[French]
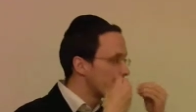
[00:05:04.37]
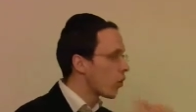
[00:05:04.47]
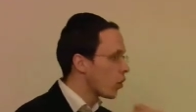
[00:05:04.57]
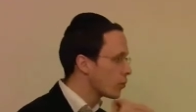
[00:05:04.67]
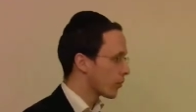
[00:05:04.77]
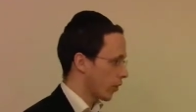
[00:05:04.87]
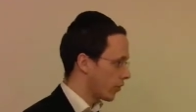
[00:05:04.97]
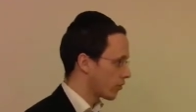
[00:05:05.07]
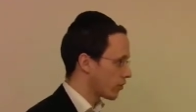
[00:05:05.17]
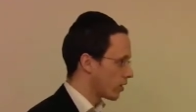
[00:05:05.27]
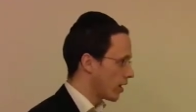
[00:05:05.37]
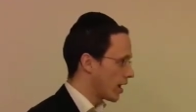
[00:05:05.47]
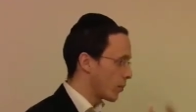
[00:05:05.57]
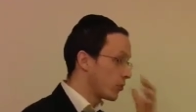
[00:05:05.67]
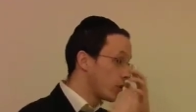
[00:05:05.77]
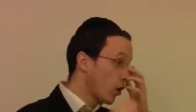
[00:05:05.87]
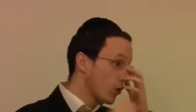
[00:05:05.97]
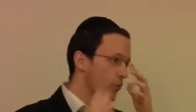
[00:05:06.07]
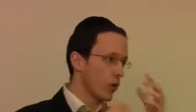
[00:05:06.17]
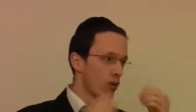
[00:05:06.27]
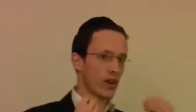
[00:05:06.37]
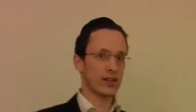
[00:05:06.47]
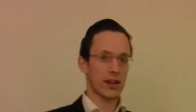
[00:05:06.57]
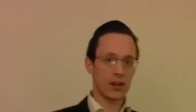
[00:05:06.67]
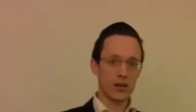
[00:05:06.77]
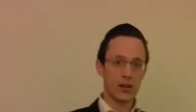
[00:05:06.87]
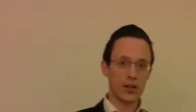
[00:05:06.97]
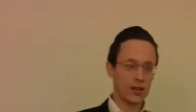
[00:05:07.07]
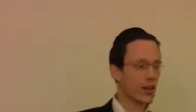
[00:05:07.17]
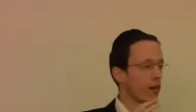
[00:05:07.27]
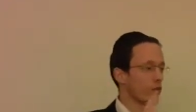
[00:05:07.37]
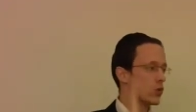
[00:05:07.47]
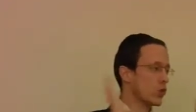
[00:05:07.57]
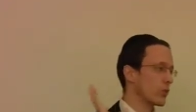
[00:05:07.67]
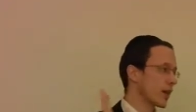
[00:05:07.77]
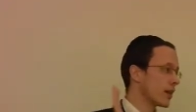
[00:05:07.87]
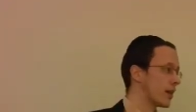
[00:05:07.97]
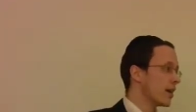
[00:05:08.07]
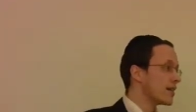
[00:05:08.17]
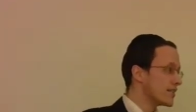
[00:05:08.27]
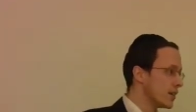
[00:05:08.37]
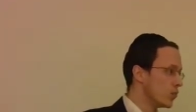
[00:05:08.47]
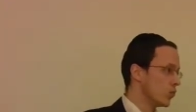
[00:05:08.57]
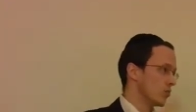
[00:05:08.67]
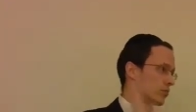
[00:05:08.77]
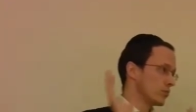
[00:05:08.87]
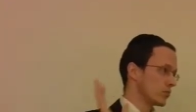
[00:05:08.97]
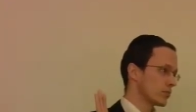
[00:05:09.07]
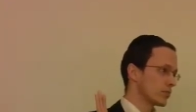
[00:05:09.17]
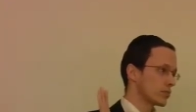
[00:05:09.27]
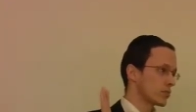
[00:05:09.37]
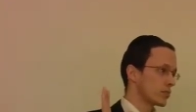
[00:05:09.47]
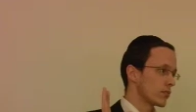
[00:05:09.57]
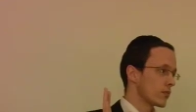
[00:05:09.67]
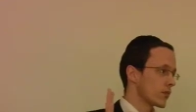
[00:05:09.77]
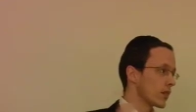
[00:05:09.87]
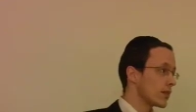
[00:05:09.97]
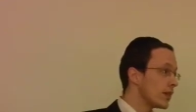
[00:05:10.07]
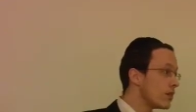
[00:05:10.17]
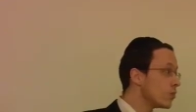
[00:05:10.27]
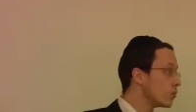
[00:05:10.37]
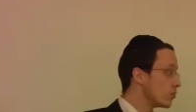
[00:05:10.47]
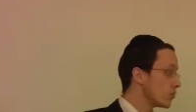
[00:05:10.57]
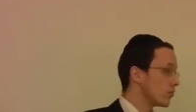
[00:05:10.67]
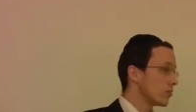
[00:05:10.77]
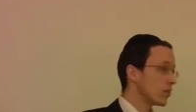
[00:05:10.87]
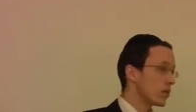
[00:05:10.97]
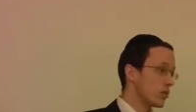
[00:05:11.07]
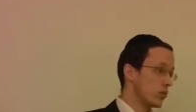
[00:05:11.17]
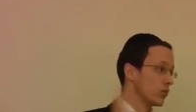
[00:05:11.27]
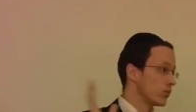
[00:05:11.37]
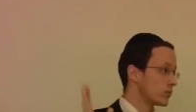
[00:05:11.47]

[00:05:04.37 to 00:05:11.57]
grande preuve, la plus grande preuve à ça, il dira pian, c'est nous. C'est nous. Nous.